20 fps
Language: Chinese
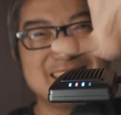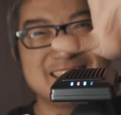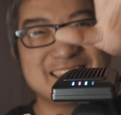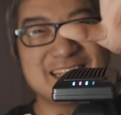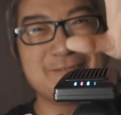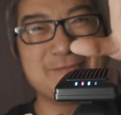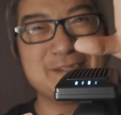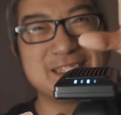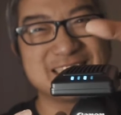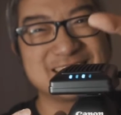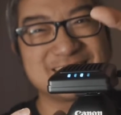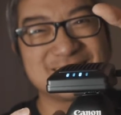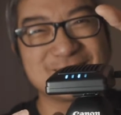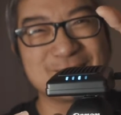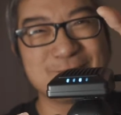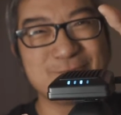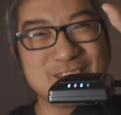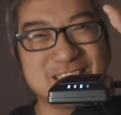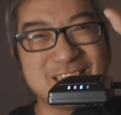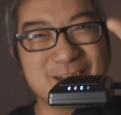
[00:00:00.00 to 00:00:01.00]
机上面的时候
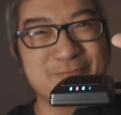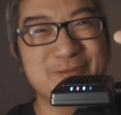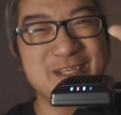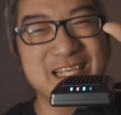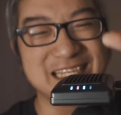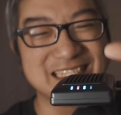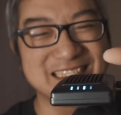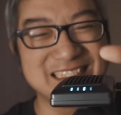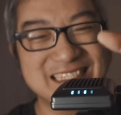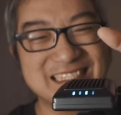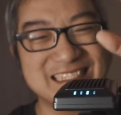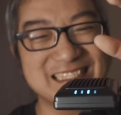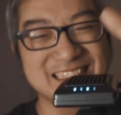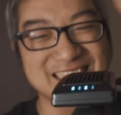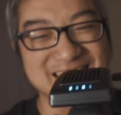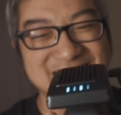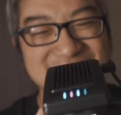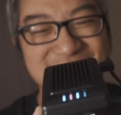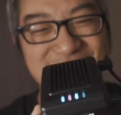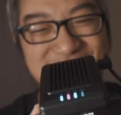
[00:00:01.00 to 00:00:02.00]
是比较便宜
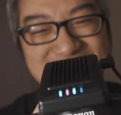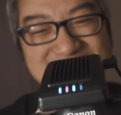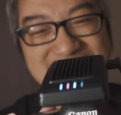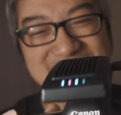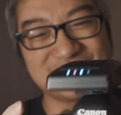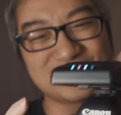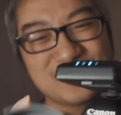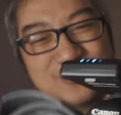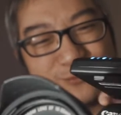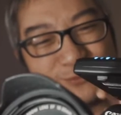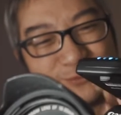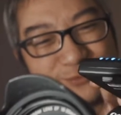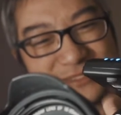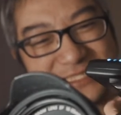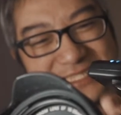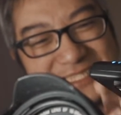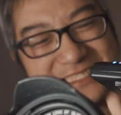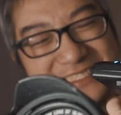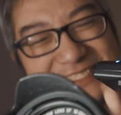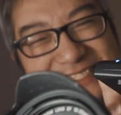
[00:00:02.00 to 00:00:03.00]
的一种相机，所以五
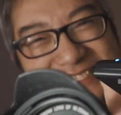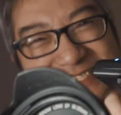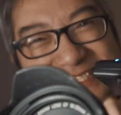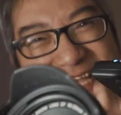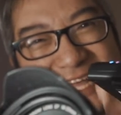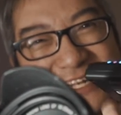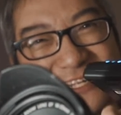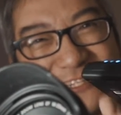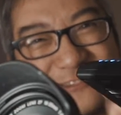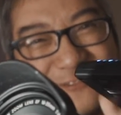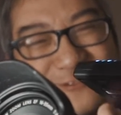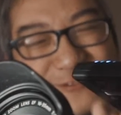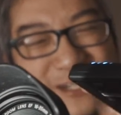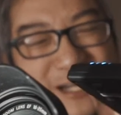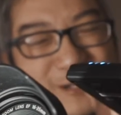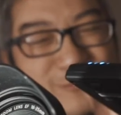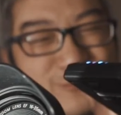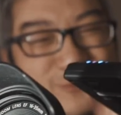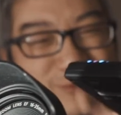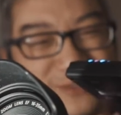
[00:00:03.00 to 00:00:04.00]
D 三
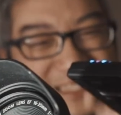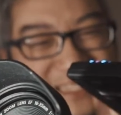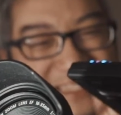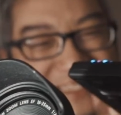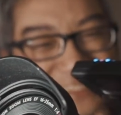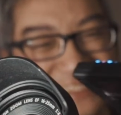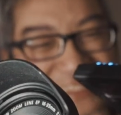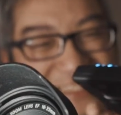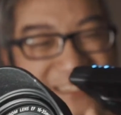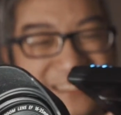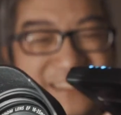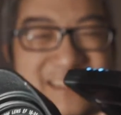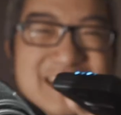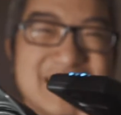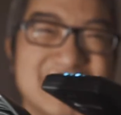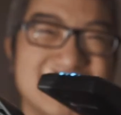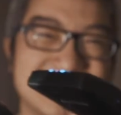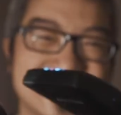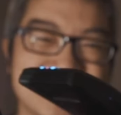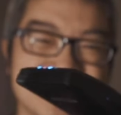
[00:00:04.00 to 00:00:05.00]
呃五 D 四
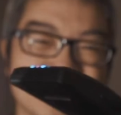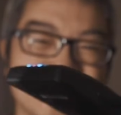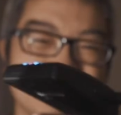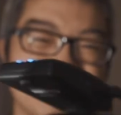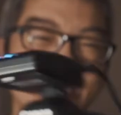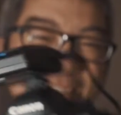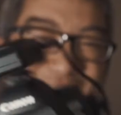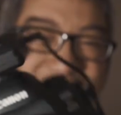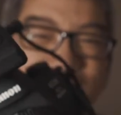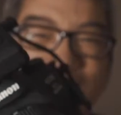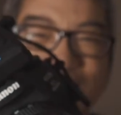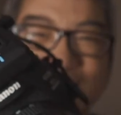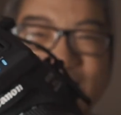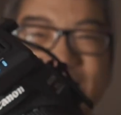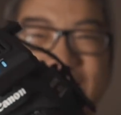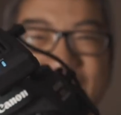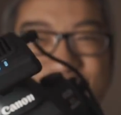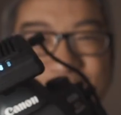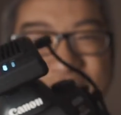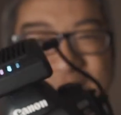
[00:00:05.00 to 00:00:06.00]
都是没有内置
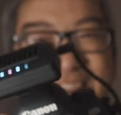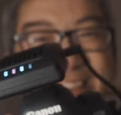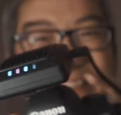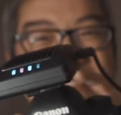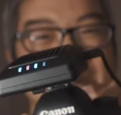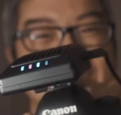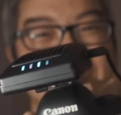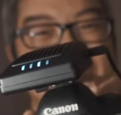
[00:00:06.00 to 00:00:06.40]
闪光灯的，